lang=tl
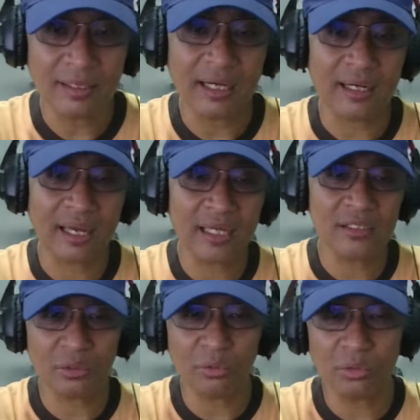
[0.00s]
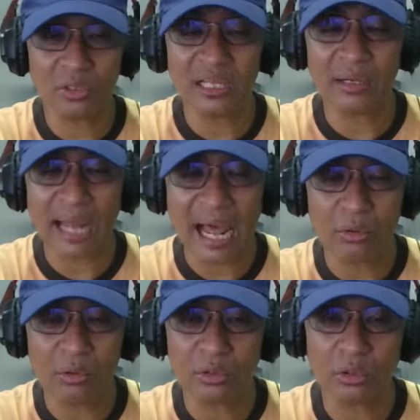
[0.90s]
Okay, siguro
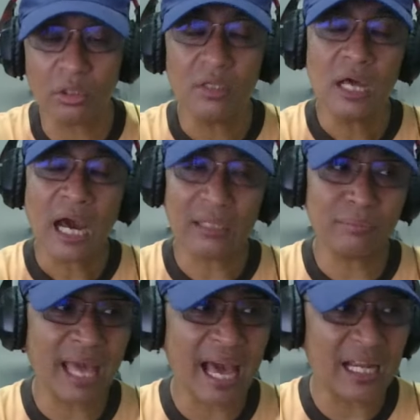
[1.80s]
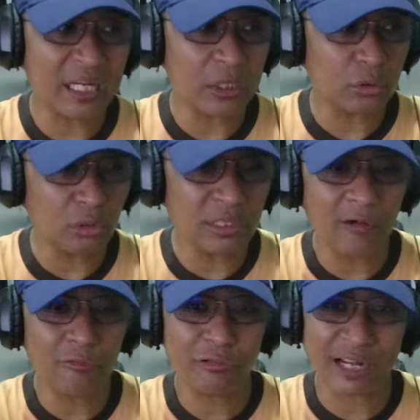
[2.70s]
nanalo ito at may-ari ito
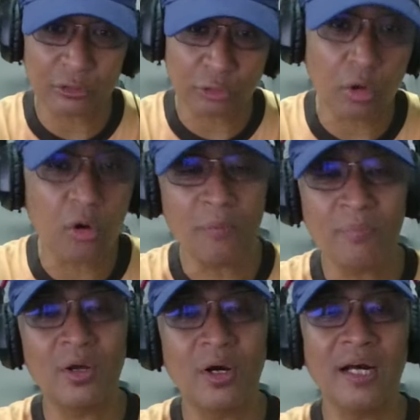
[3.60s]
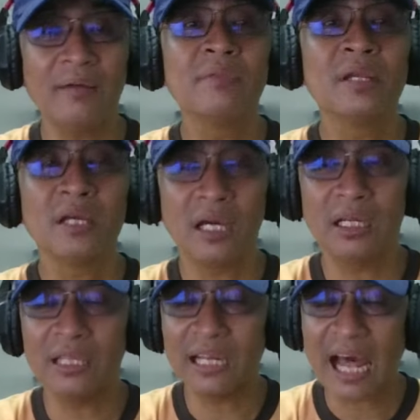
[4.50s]
ng front row. Ha? Eh,
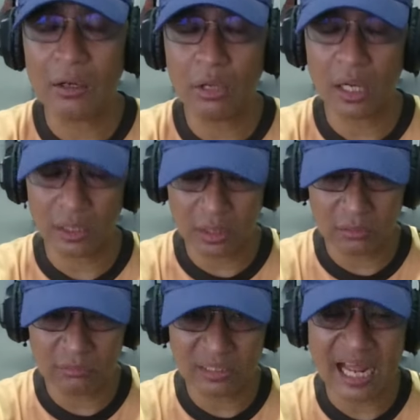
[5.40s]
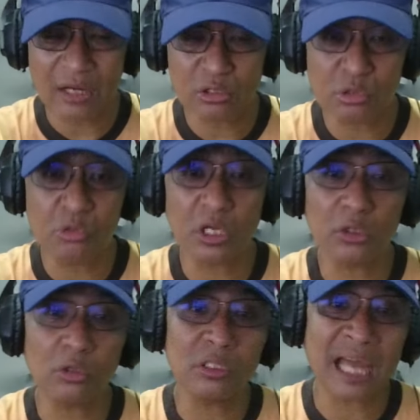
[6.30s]
nanalo, uh, nanalo siguro
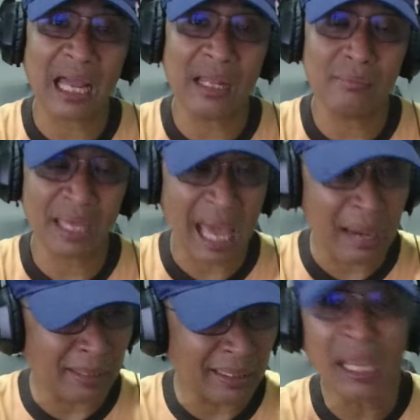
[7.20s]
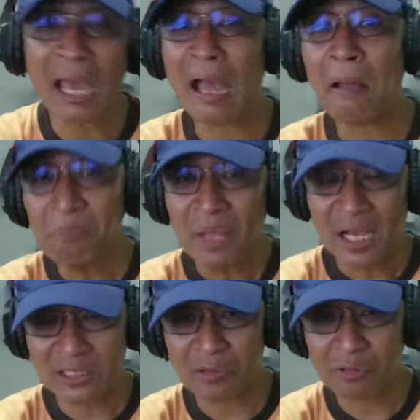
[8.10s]
ito dahil mayaman niya.
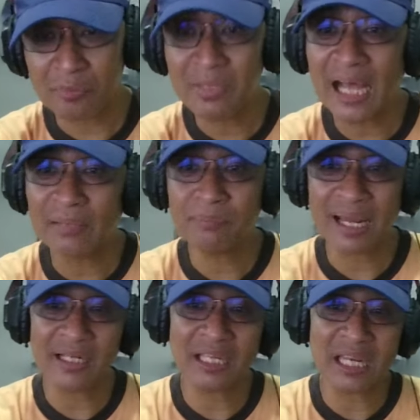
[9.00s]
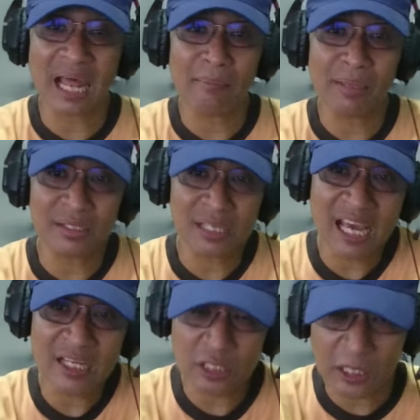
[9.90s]
Aside from that, parang ginamit
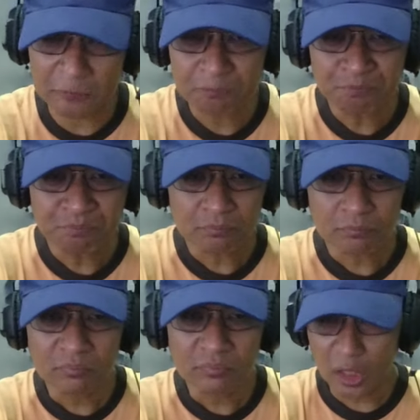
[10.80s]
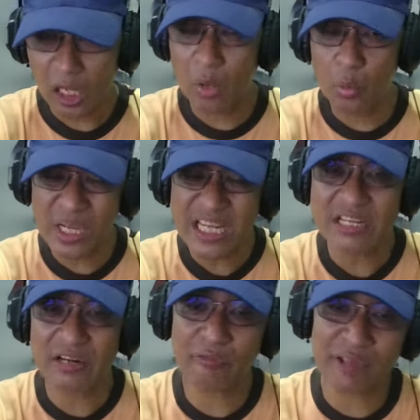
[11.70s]
niya si uh, Willie
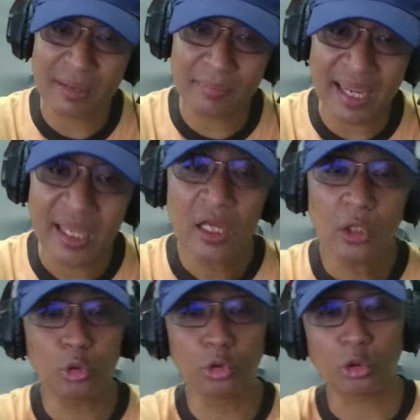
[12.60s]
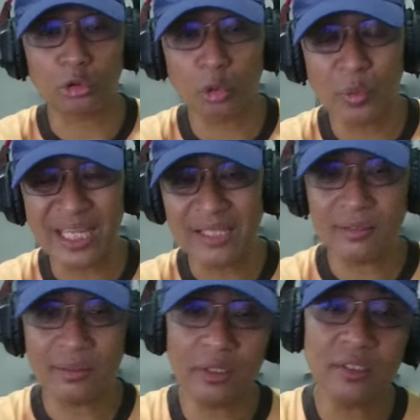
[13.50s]
Revillame, Tutok Twin.
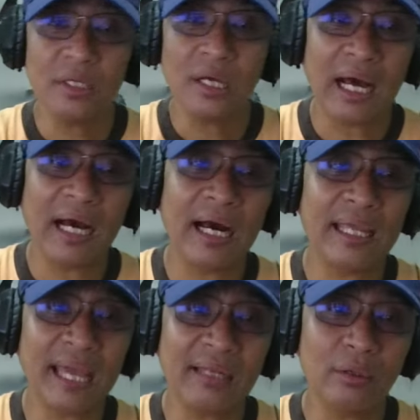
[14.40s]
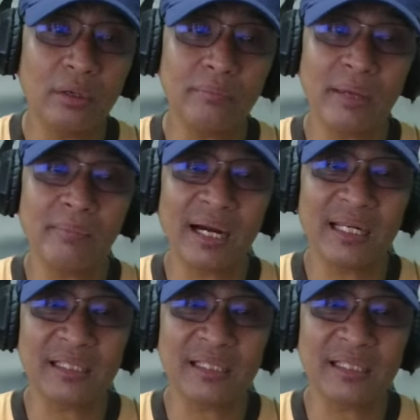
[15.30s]
No? Uh, yan, no? may mga